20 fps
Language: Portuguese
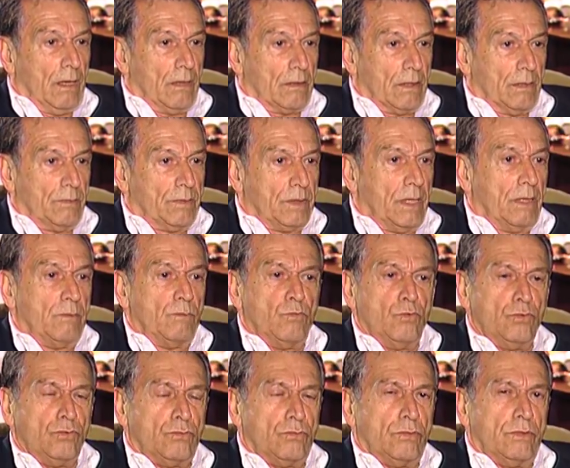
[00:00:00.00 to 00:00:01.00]
Sabe? É
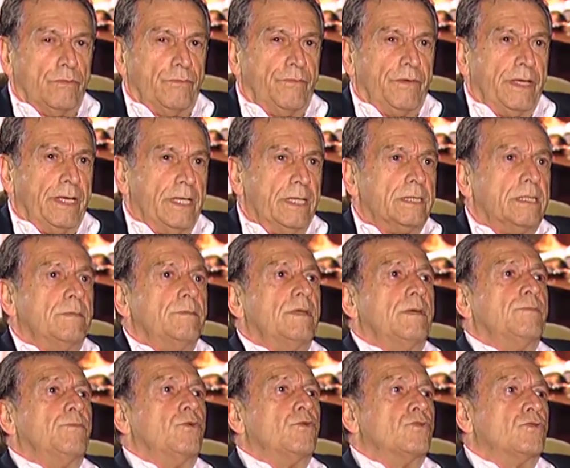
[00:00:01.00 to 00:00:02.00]
muito diferente a
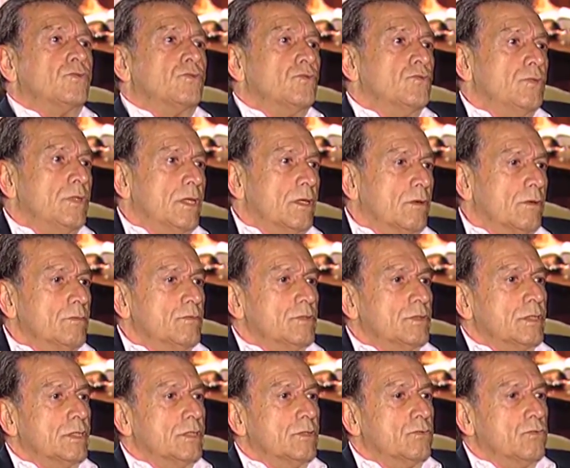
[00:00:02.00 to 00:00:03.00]
minha postura como
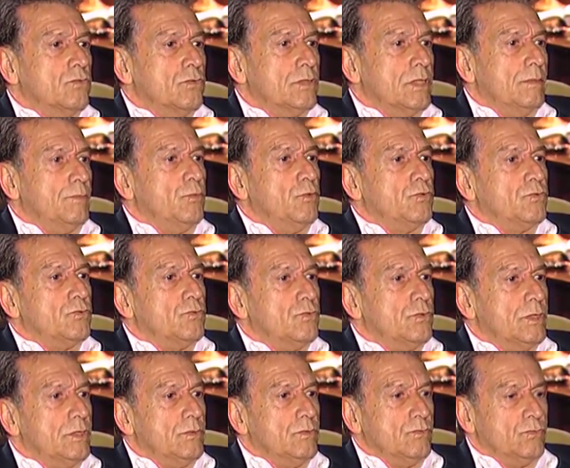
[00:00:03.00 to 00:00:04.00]
escritor da
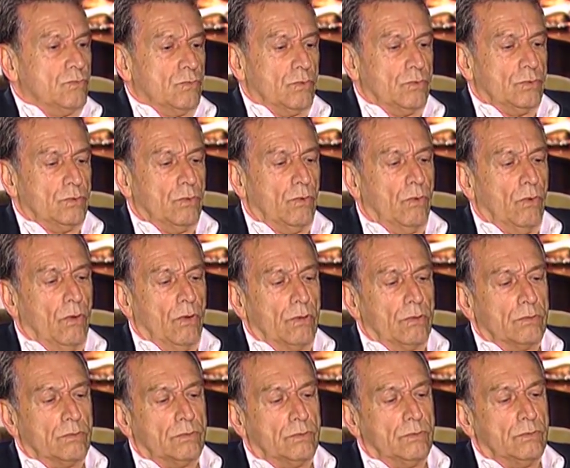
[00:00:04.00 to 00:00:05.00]
postura de um
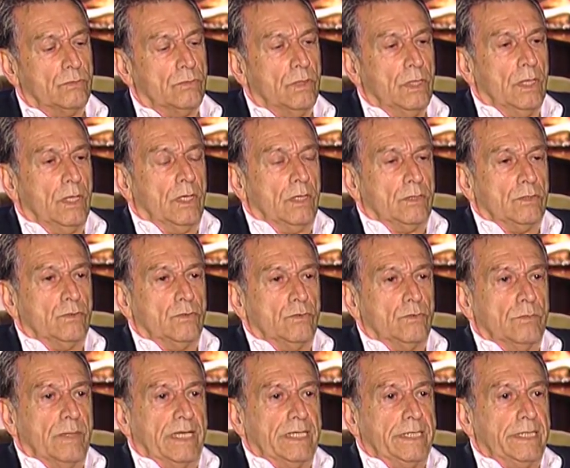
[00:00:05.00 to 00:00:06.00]
sociólogo, de um, de
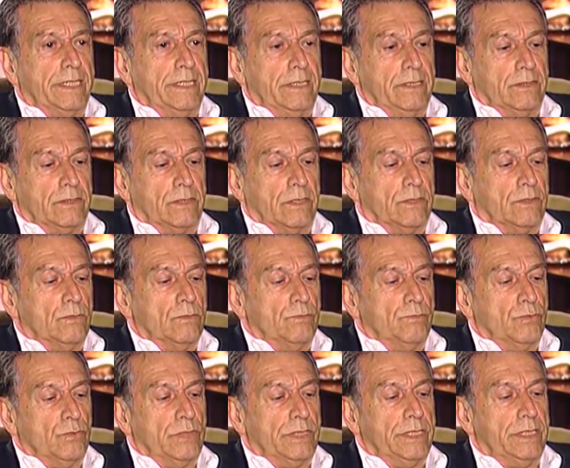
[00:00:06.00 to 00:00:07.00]
um humanista, de um
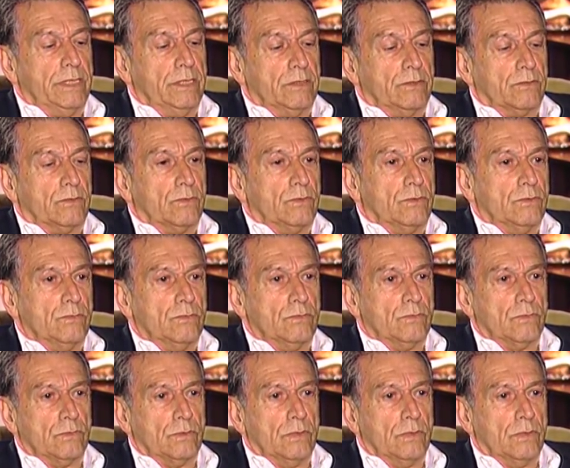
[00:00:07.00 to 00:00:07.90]
político, de um.